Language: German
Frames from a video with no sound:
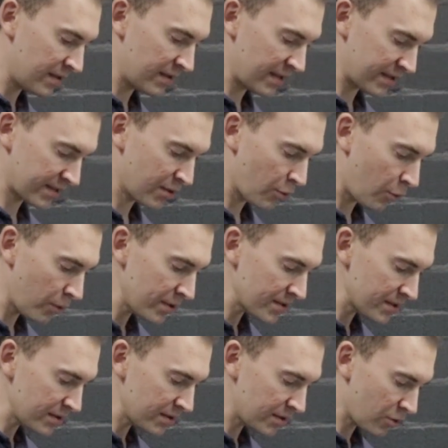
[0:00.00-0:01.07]
das
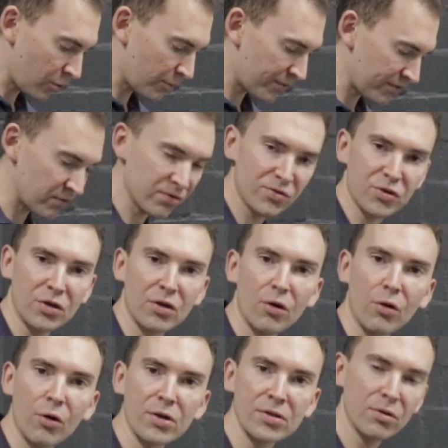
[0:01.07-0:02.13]
Gehäuse, die Kompression zwischen
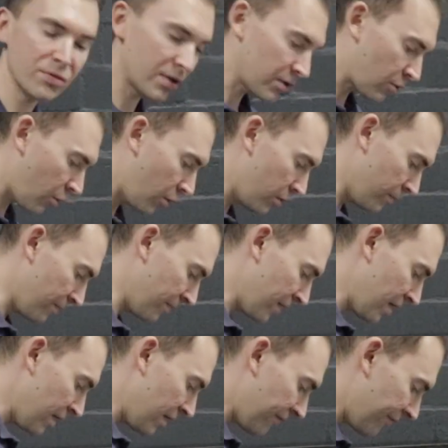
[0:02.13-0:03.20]
Gehäuse und den Kolben.
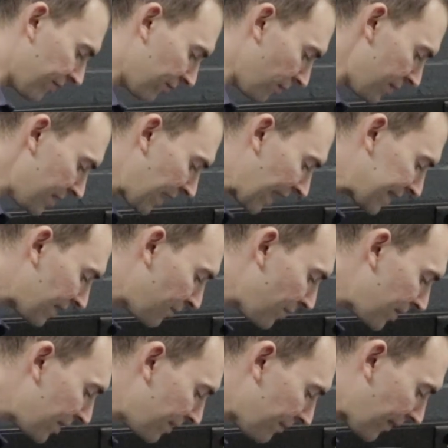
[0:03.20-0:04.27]
Wir sollten einen
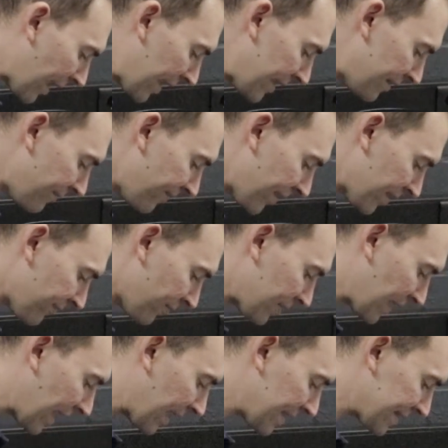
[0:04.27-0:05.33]
minimalen Wert von
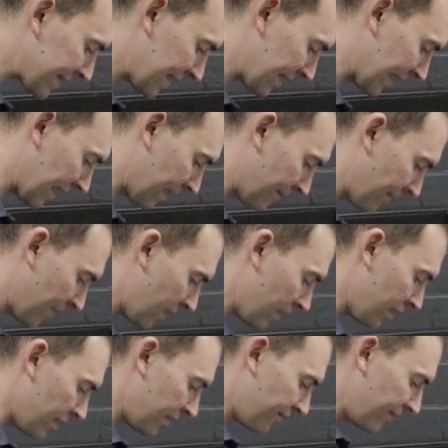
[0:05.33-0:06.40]
18 haben.
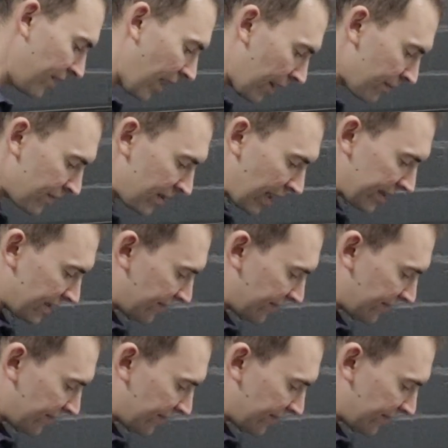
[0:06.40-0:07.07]
Wir haben hier einen